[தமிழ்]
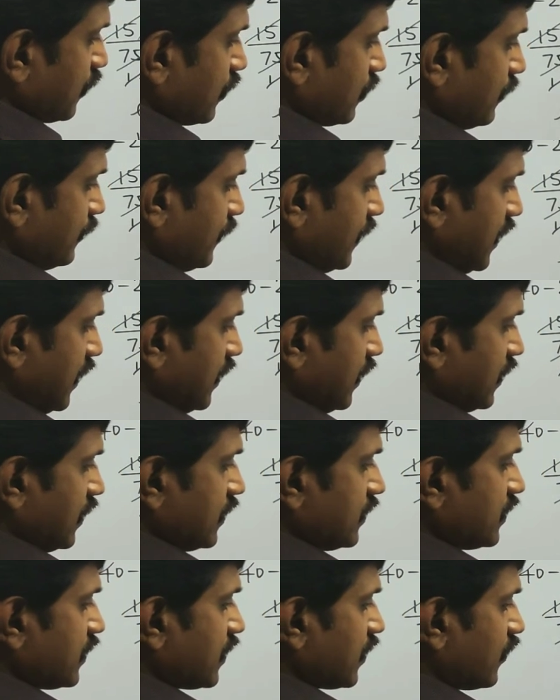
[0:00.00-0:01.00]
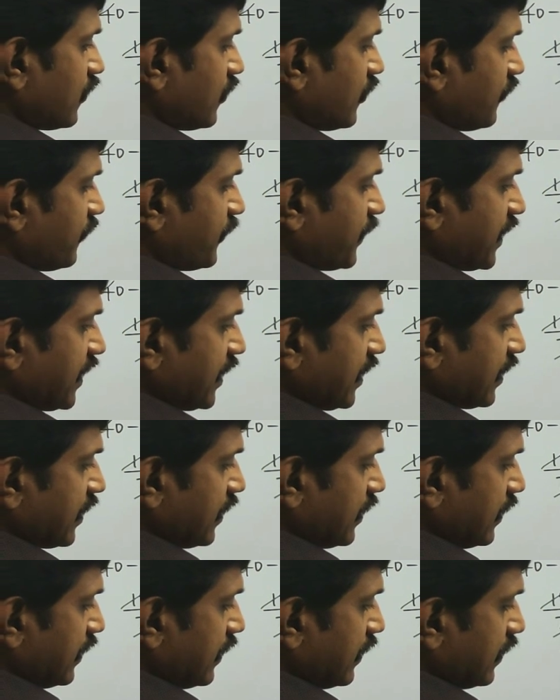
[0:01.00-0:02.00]
போகும் இதை ரவுண்ட் ஆஃப்
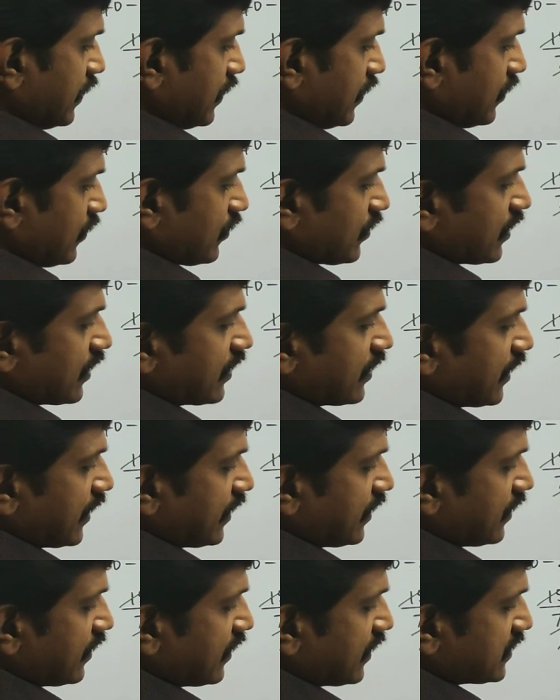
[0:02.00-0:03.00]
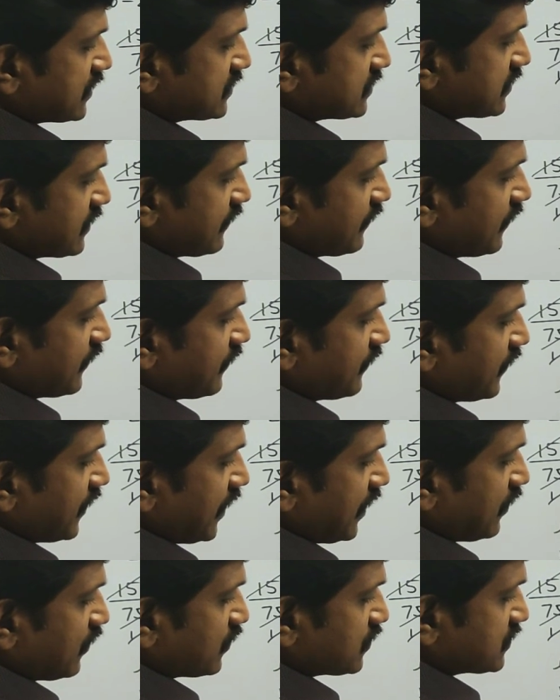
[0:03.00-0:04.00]
பண்ணிங்கன்னா யூ கேன் ரைட் இட் அஸ் ஃபிஃப்டி
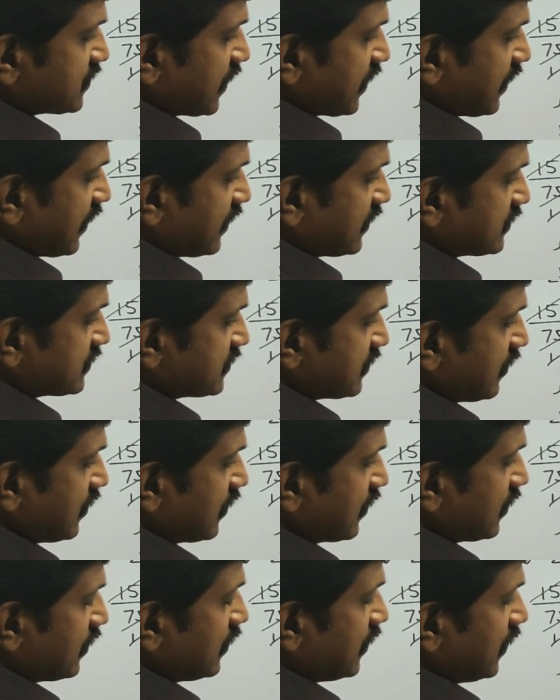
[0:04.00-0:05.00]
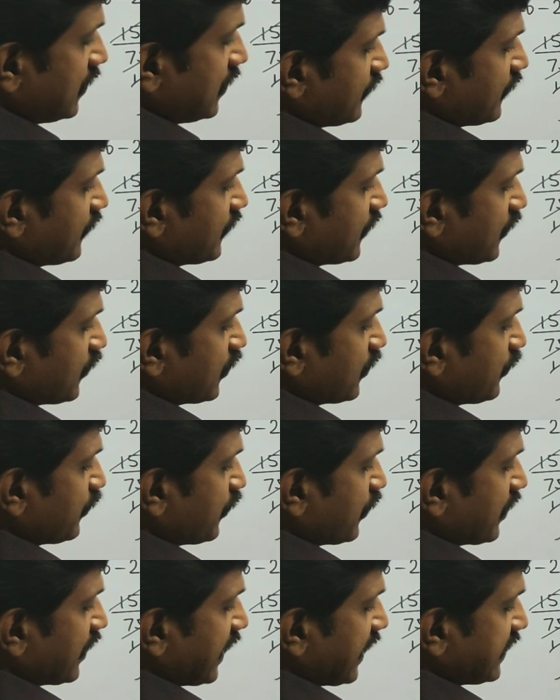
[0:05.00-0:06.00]
டூ செகண்ட்ஸ் ஆர் ஃபிஃப்டி ஒன்
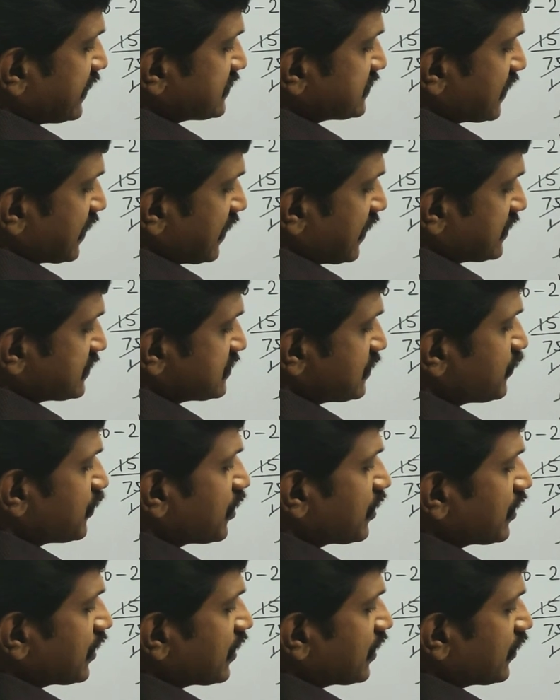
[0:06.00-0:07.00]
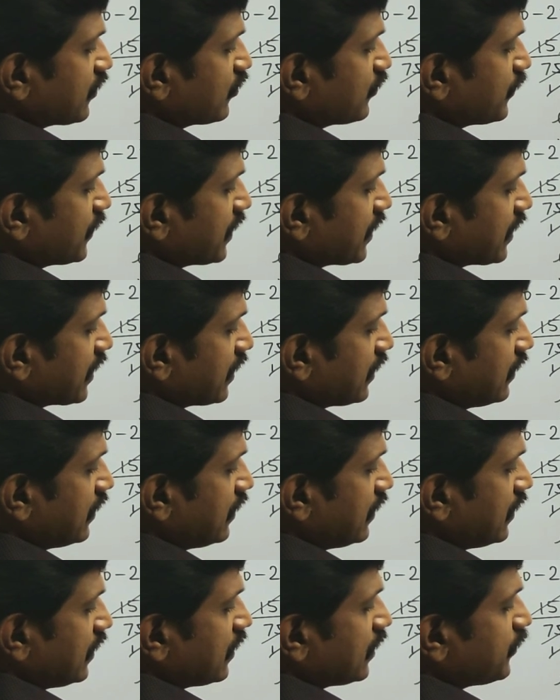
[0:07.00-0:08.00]
பாயிண்ட் நைன் செகண்ட்ஸ் எப்படினாலும் நீங்கள் ரவுண்ட் பண்ணிக்கலாம்
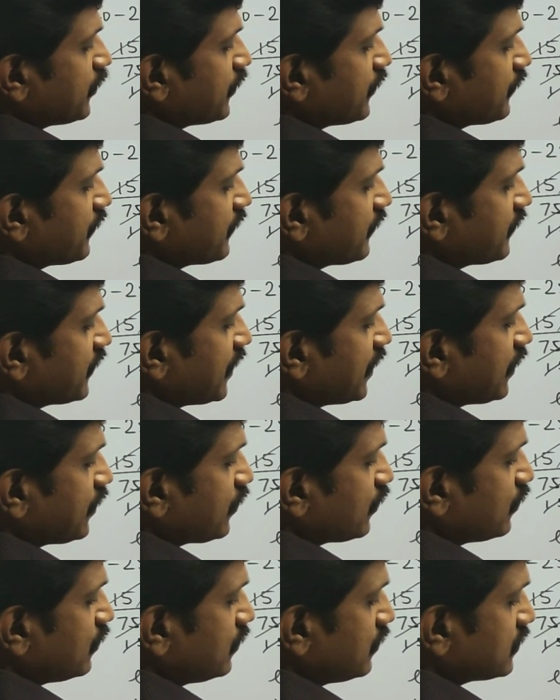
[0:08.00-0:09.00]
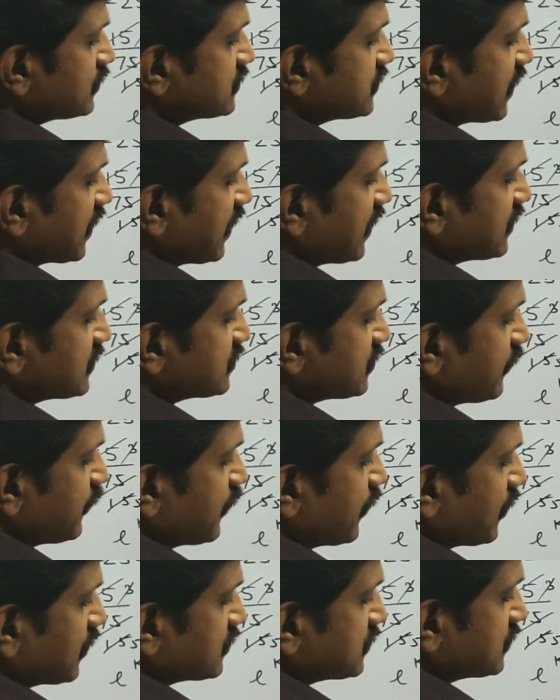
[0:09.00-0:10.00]
இப்போ ஃபிஃப்டி டூ செகண்ட்ஸ்
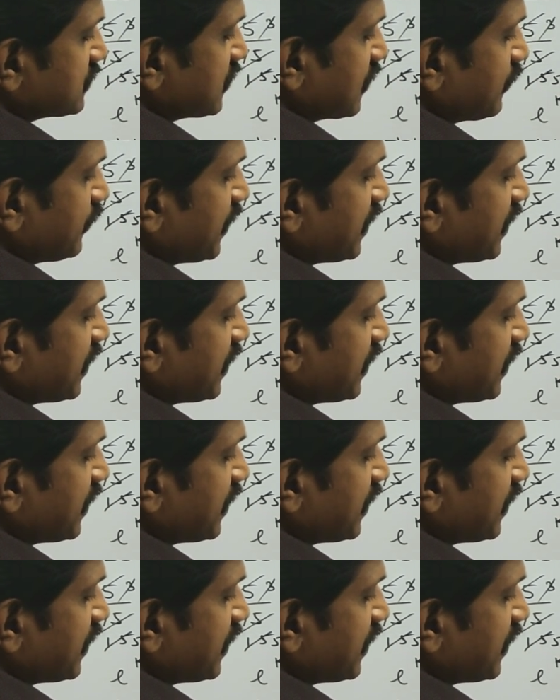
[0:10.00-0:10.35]
அப்ராக்ஸ் சாரி